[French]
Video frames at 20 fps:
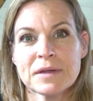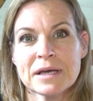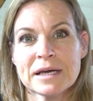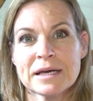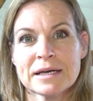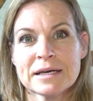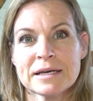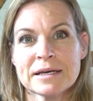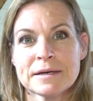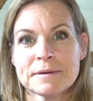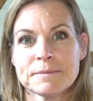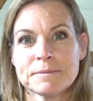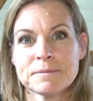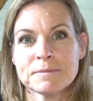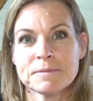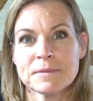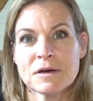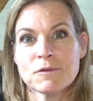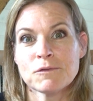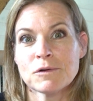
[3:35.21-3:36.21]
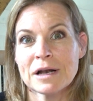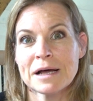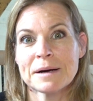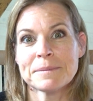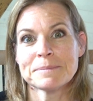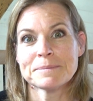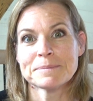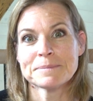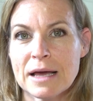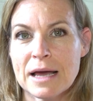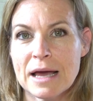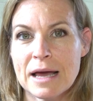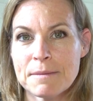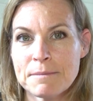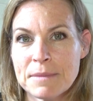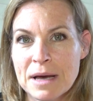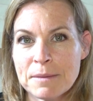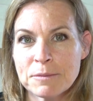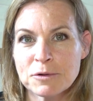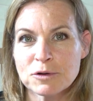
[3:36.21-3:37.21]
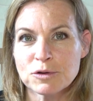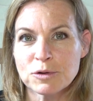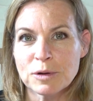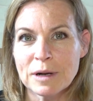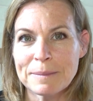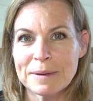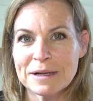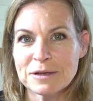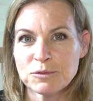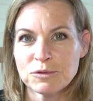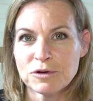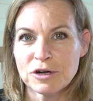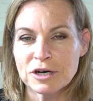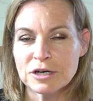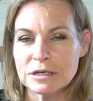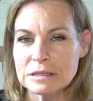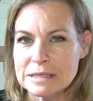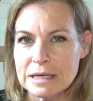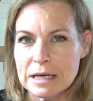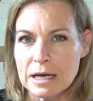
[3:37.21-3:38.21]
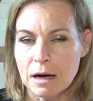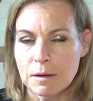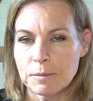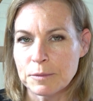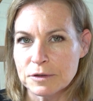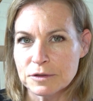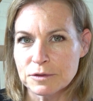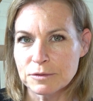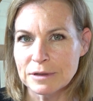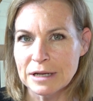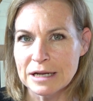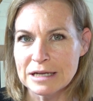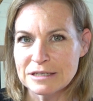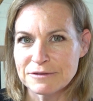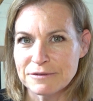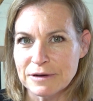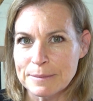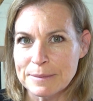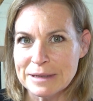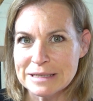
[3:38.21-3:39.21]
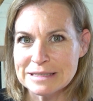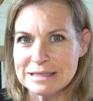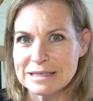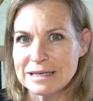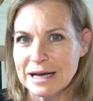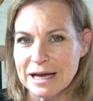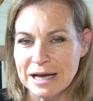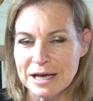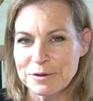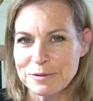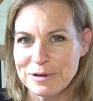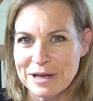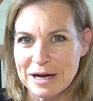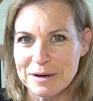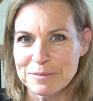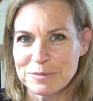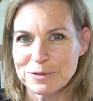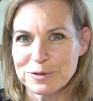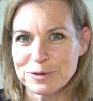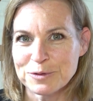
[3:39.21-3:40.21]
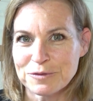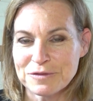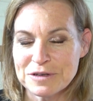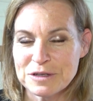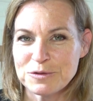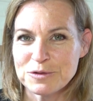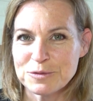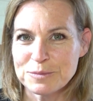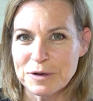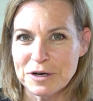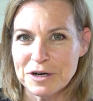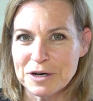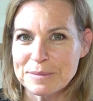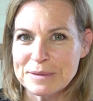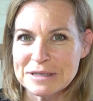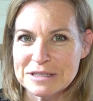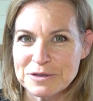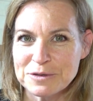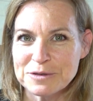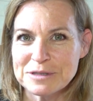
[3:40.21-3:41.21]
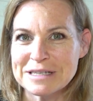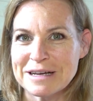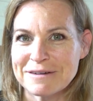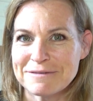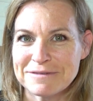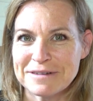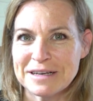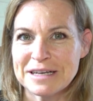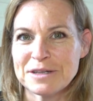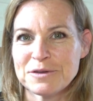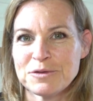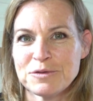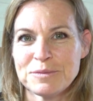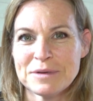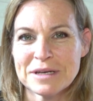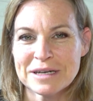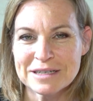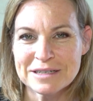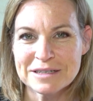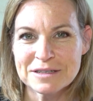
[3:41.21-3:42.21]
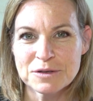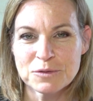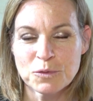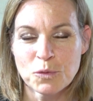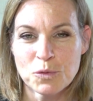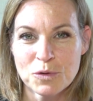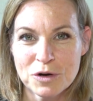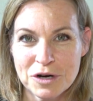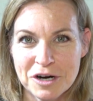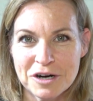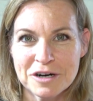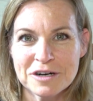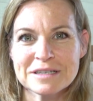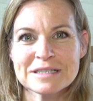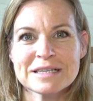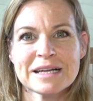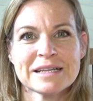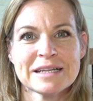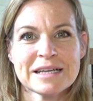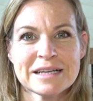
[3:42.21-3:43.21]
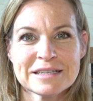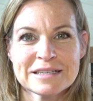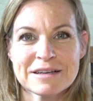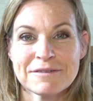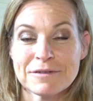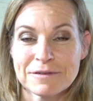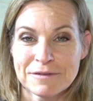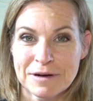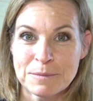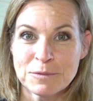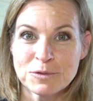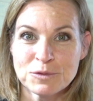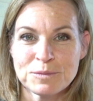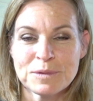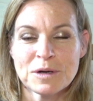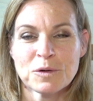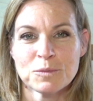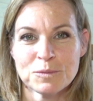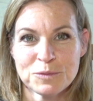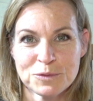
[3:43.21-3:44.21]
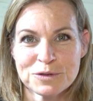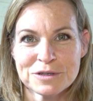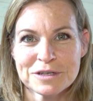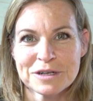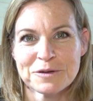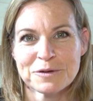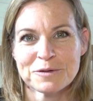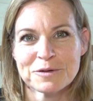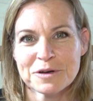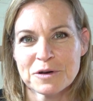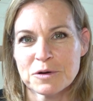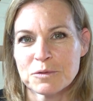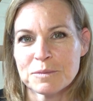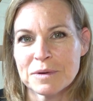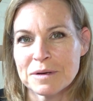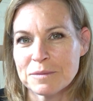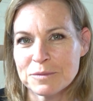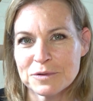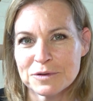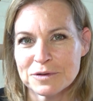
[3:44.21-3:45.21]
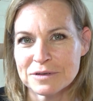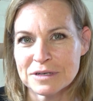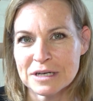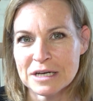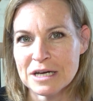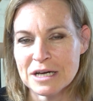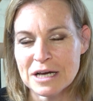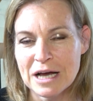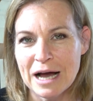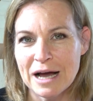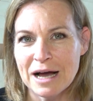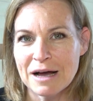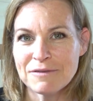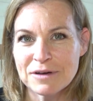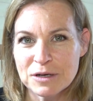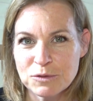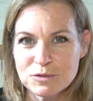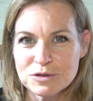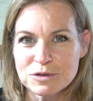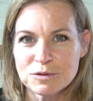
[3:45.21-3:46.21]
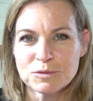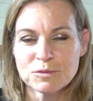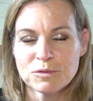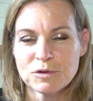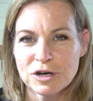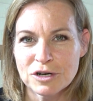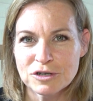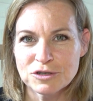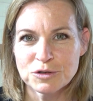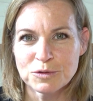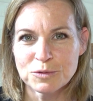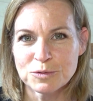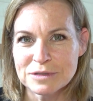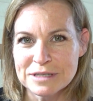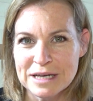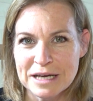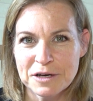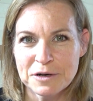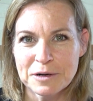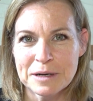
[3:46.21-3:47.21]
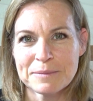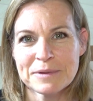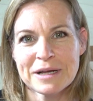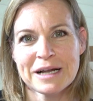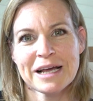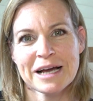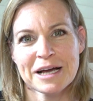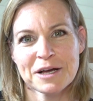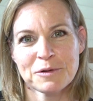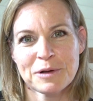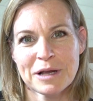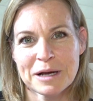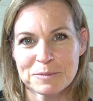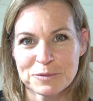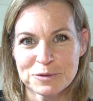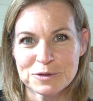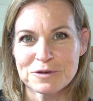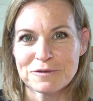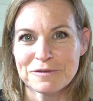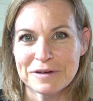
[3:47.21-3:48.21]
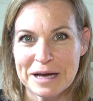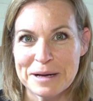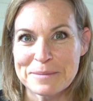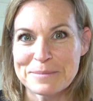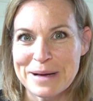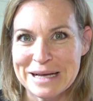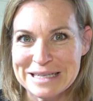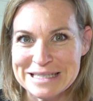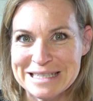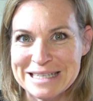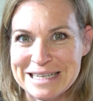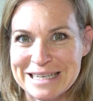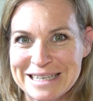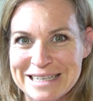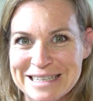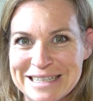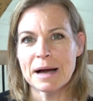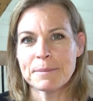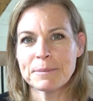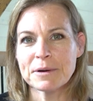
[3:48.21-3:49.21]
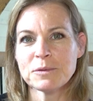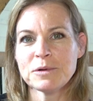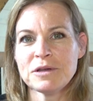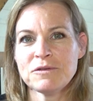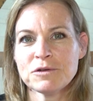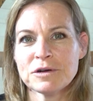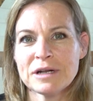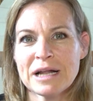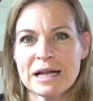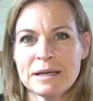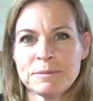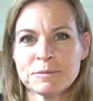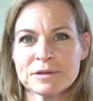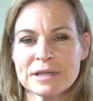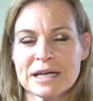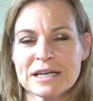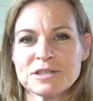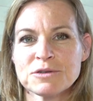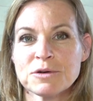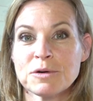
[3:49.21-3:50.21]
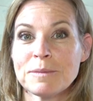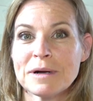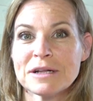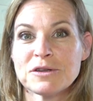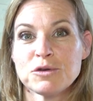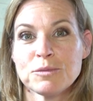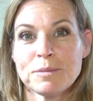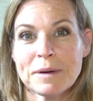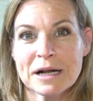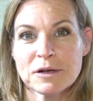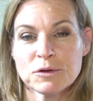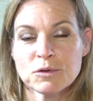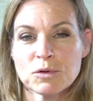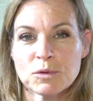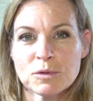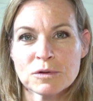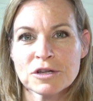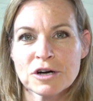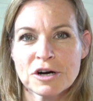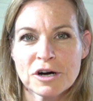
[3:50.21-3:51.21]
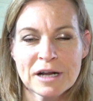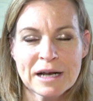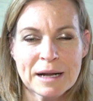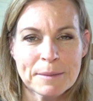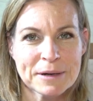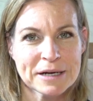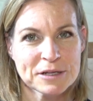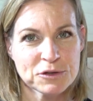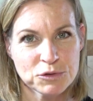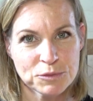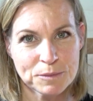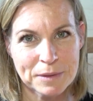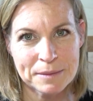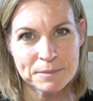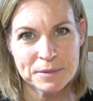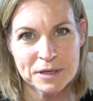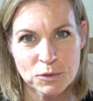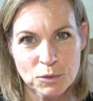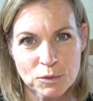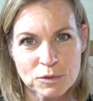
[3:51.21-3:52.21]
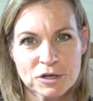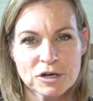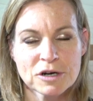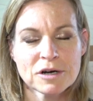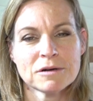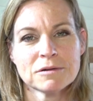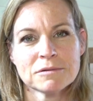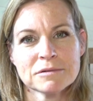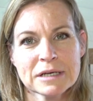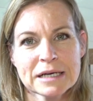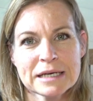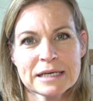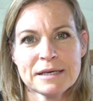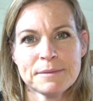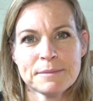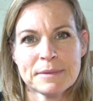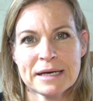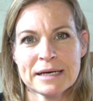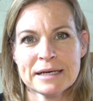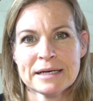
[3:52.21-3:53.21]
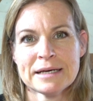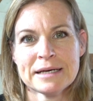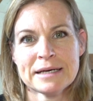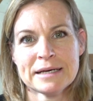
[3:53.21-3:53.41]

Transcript: Euh, et, voilà. Et même quand on n'a pas de douleur, c'est important d'aller se faire masser régulièrement quand on fait du sport parce que ça fait du bien au corps, ça, fait vraiment du bien aux muscles. Donc euh, même euh, avec ou sans douleur, je conseille quand même d'aller régulièrement se faire masser. Après au niveau de l'alimentation, bah, tu parles de contrôle, après tu m'as mis contrôle entre guillemets.